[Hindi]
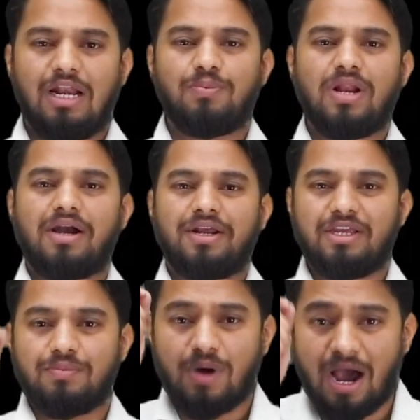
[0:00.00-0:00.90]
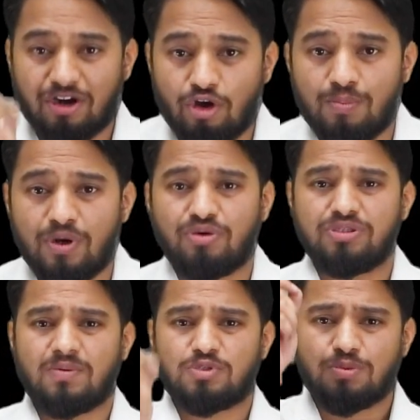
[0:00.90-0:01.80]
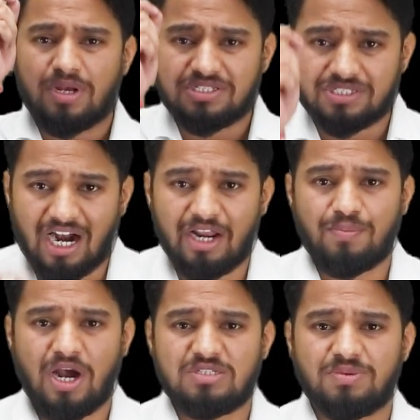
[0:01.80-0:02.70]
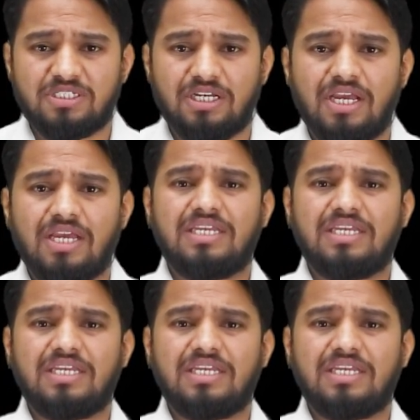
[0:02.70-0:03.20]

कल्पना करिए 12 नवंबर को जब सुबह साढ़े पाँच बजे